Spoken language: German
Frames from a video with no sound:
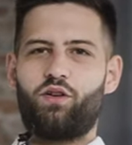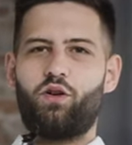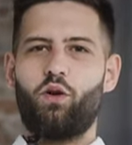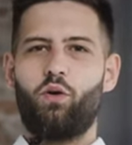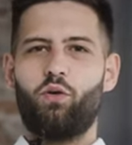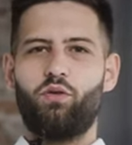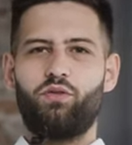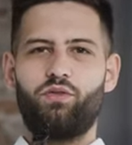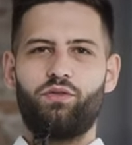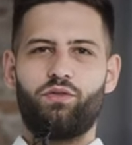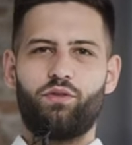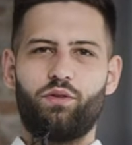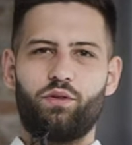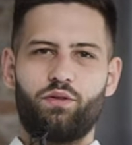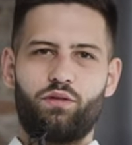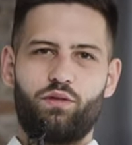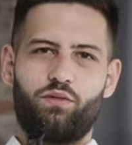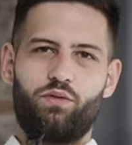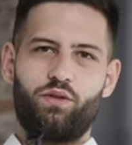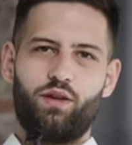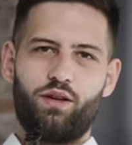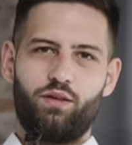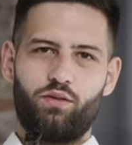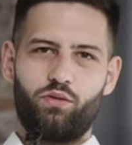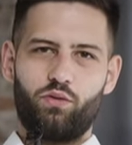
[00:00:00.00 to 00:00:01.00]
closen sollst auf
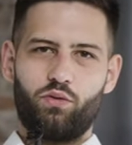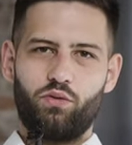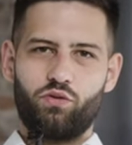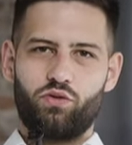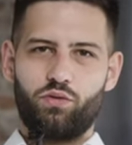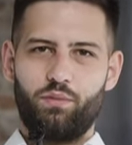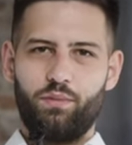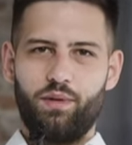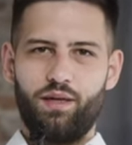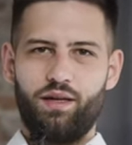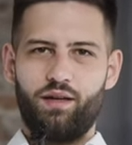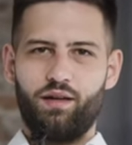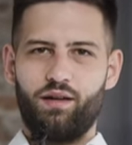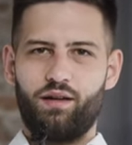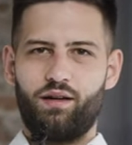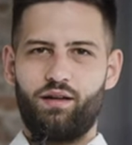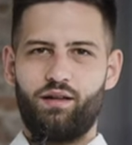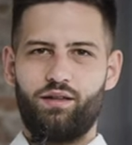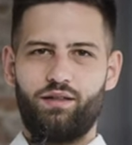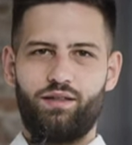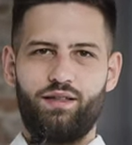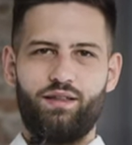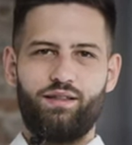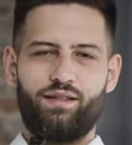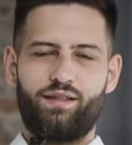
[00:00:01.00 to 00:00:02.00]
deine Social
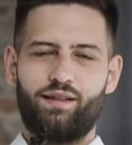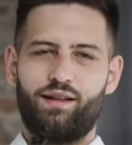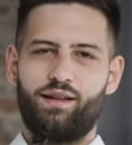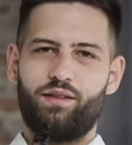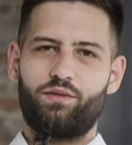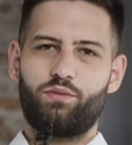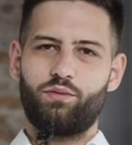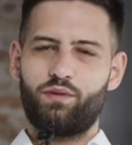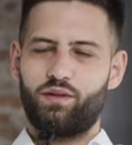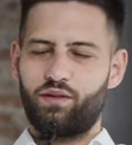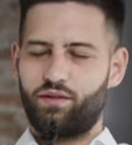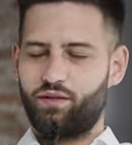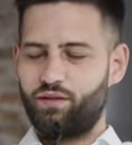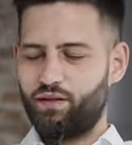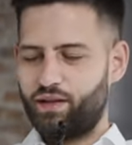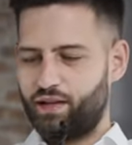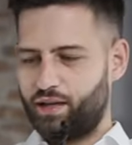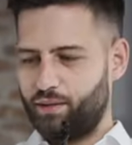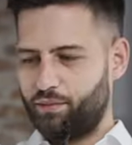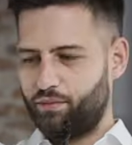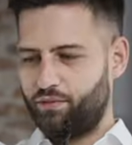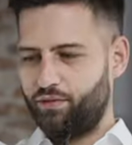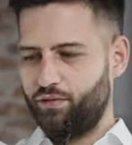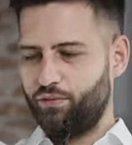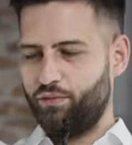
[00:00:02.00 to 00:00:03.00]
Media Dienstleistung. Das
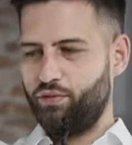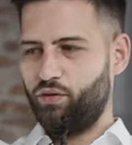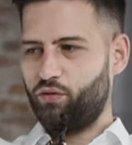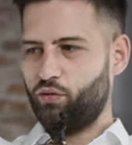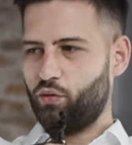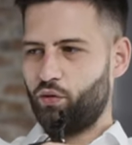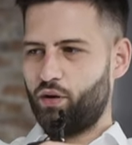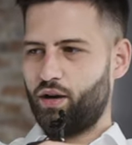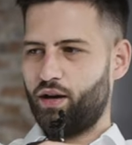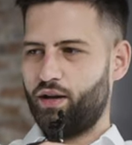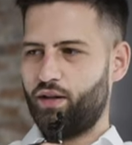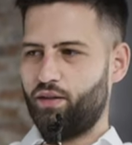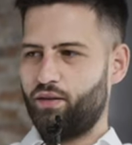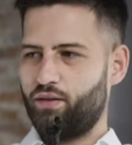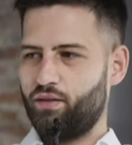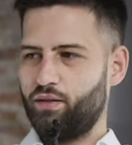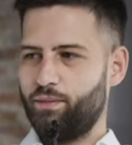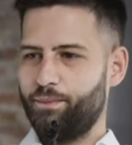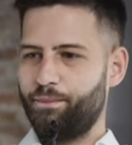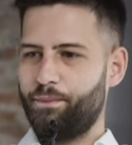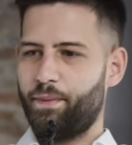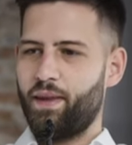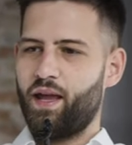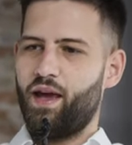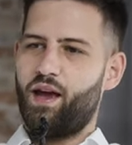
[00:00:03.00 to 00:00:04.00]
ergibt sowieso keinen
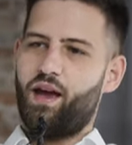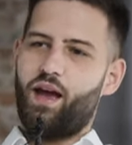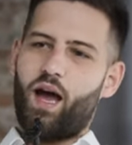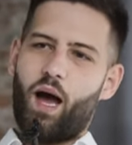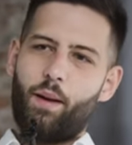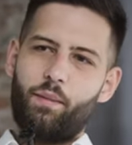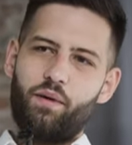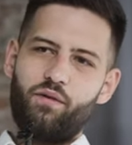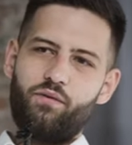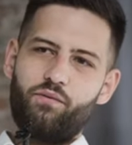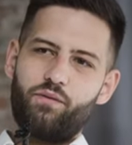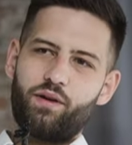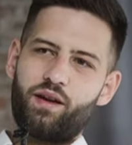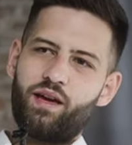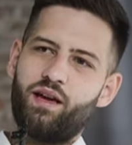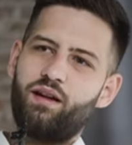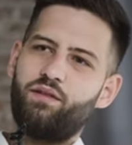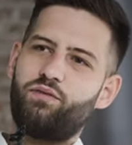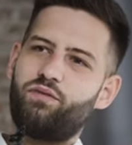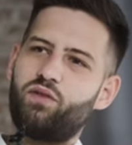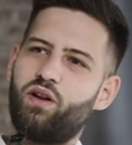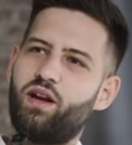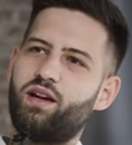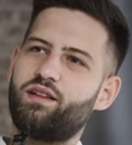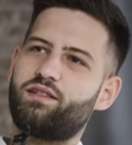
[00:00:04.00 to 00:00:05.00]
Sinn. Aber kennt
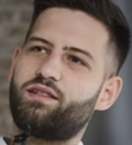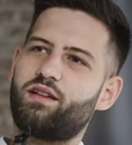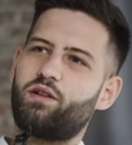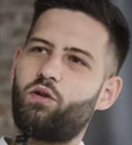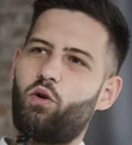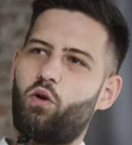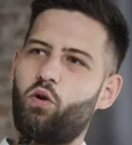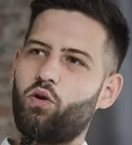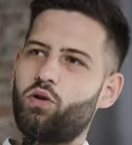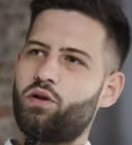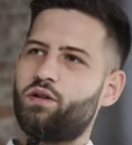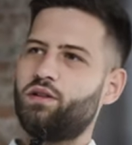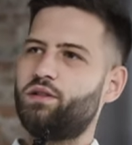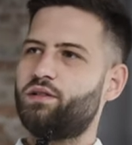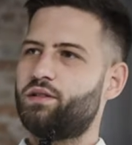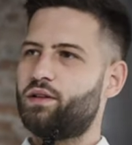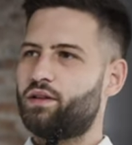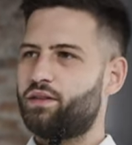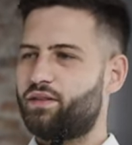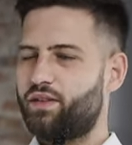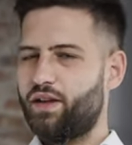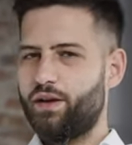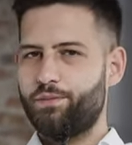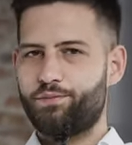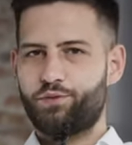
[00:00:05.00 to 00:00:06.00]
vielleicht dein Onkel
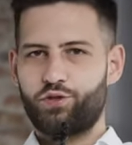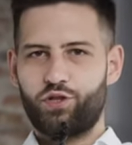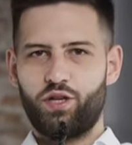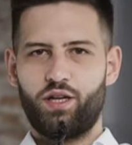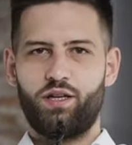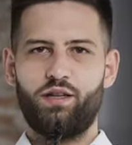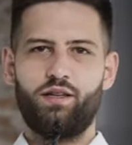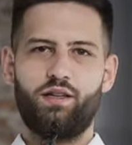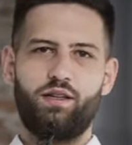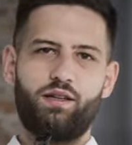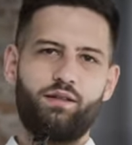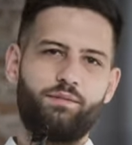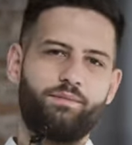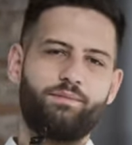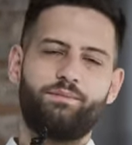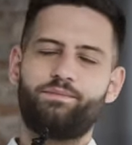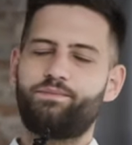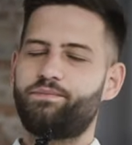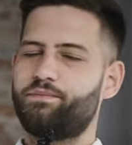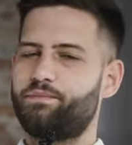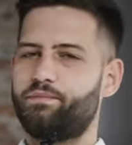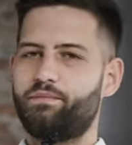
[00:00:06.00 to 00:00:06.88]
einen Selbstständigen?